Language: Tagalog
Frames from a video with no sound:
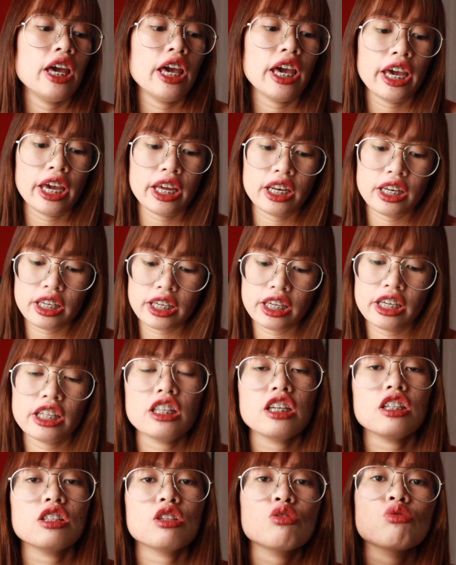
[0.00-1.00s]
And
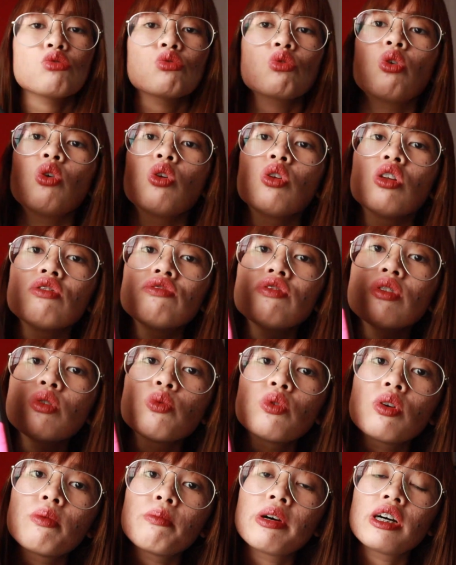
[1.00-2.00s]
Healing the Soul of a
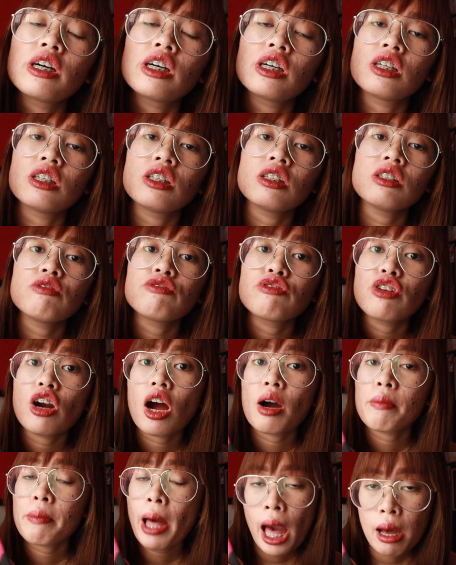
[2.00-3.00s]
Woman
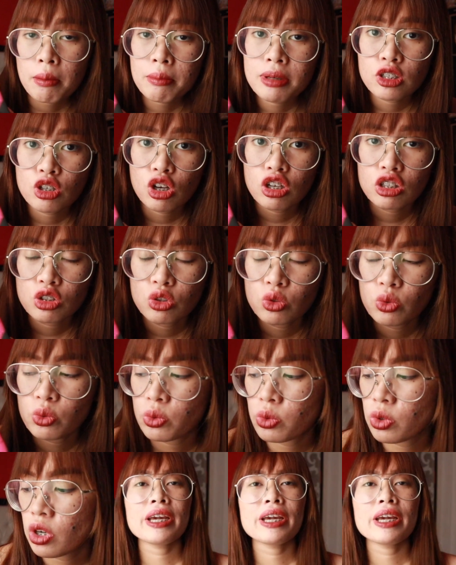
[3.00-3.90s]
from Amazon too.